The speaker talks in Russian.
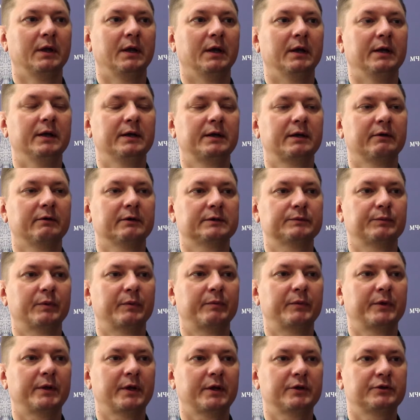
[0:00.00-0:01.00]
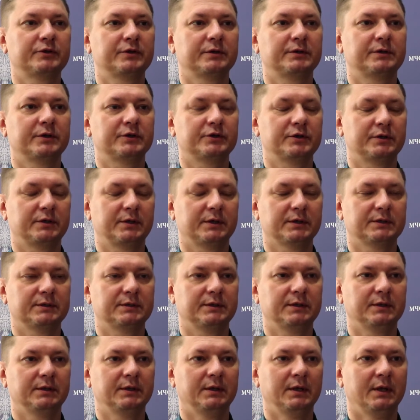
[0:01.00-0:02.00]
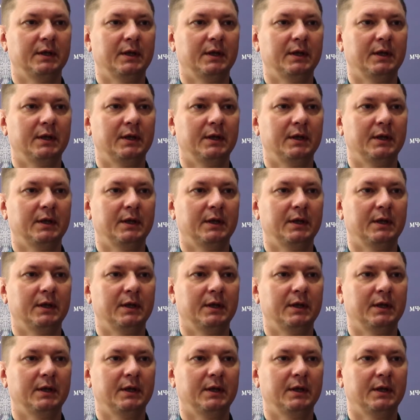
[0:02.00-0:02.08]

легковоспламеняющихся жидкостей.